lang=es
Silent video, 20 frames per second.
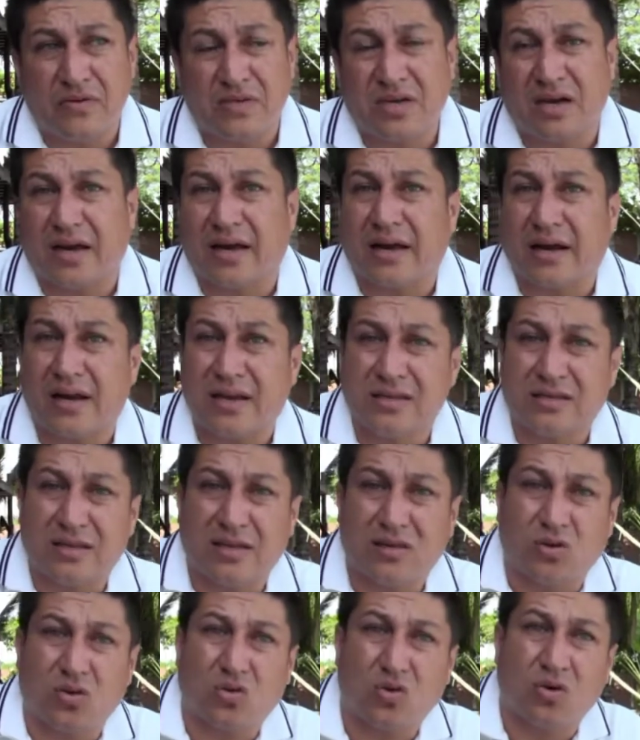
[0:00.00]
físicas que
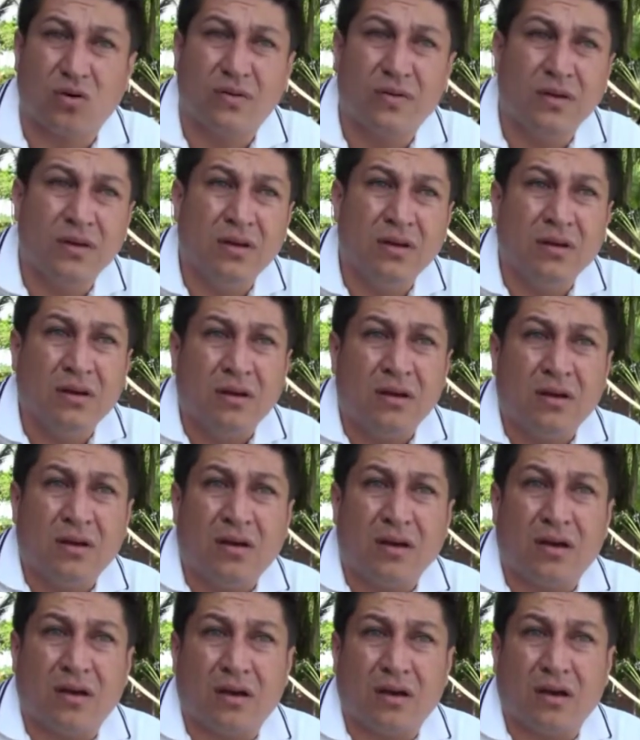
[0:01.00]
realiza el doctor,
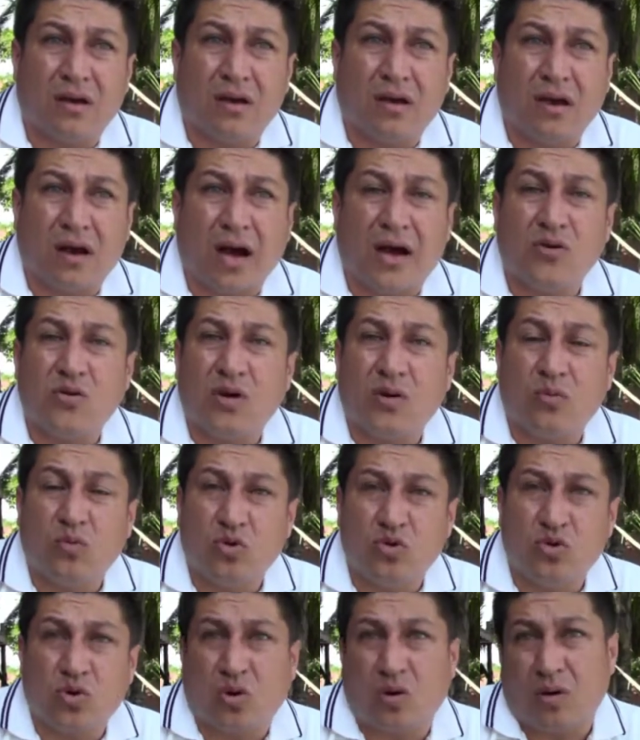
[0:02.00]
eh, ayuda
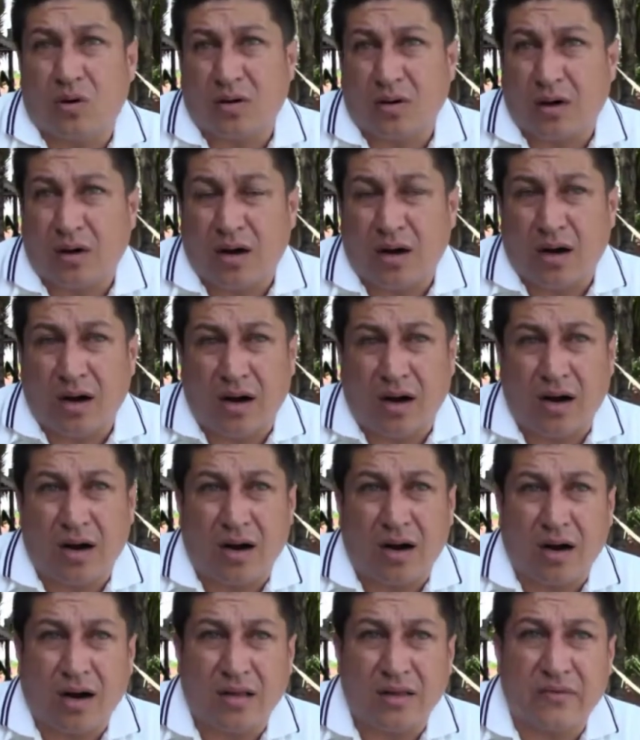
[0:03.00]
mucho
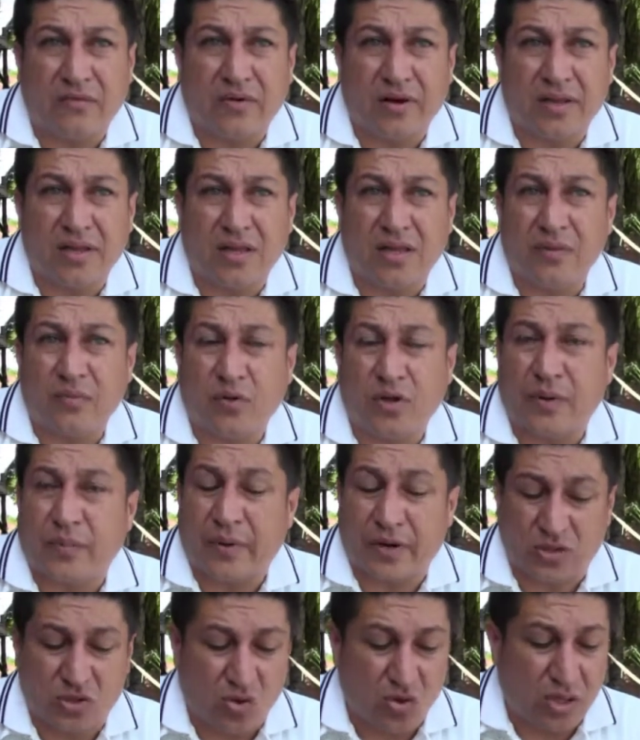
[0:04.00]
a, diferentes tipos de
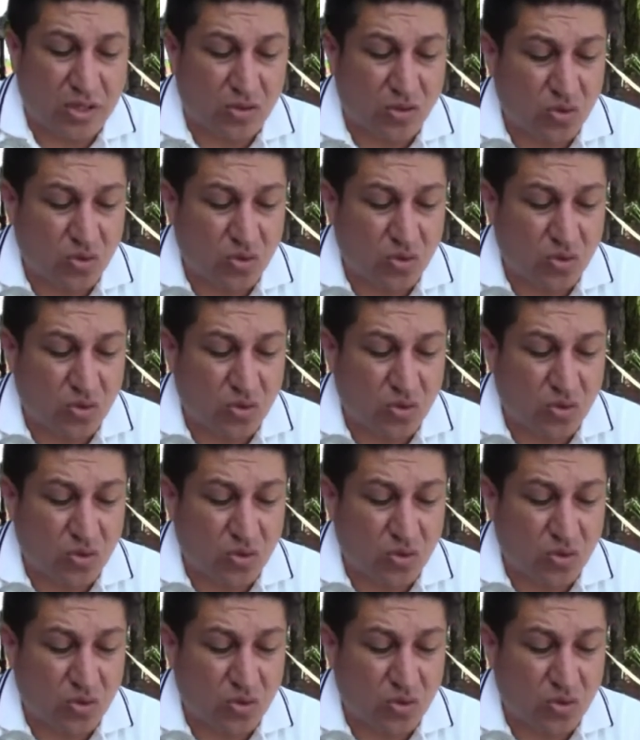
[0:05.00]
personas.